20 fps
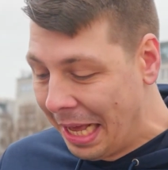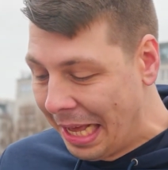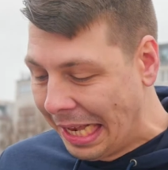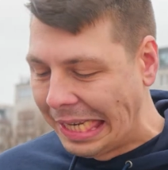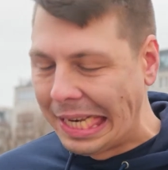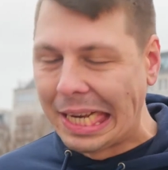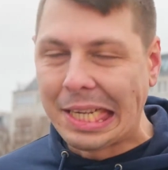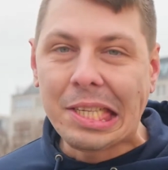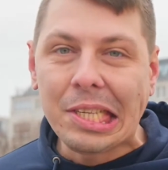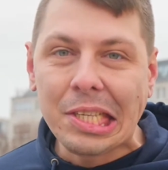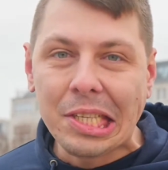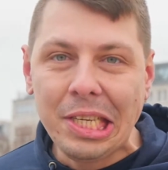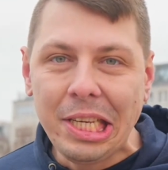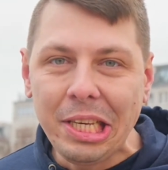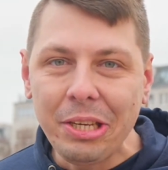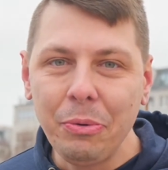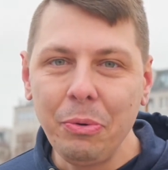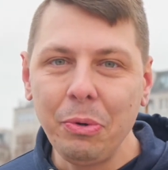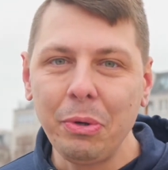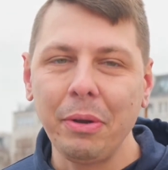Das ist
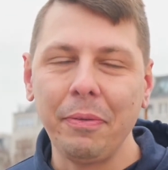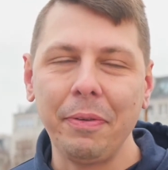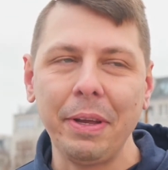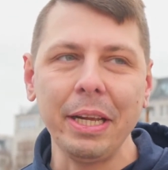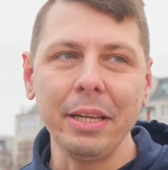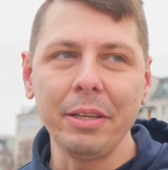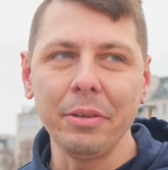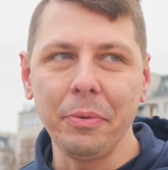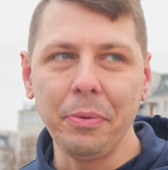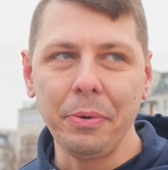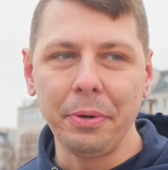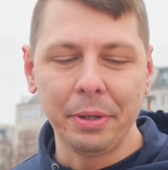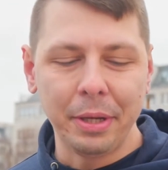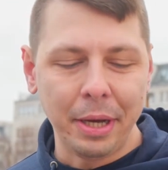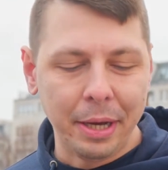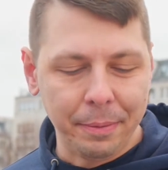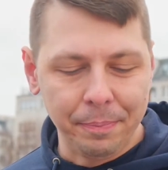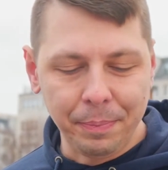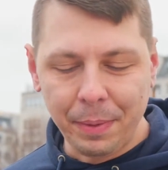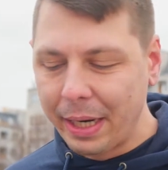nicht gut gewählt. Und
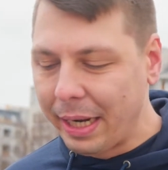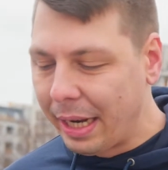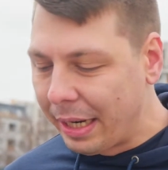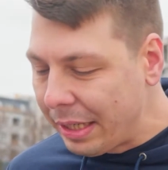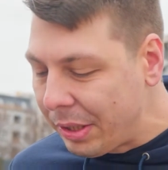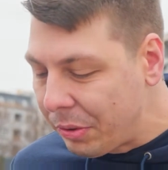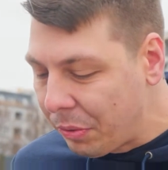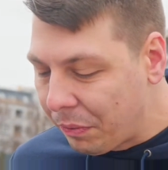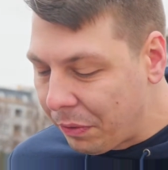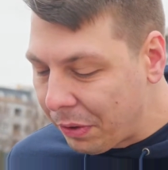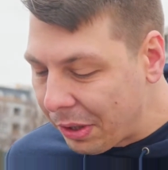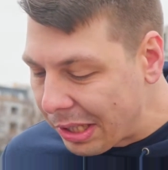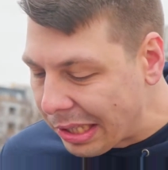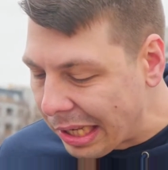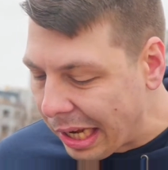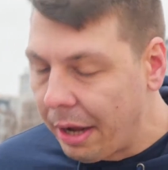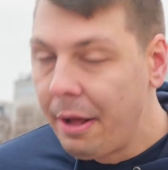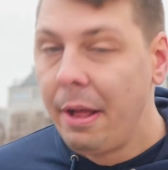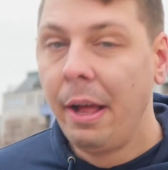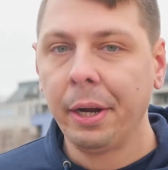ähm, da kann ich nur wirklich sagen,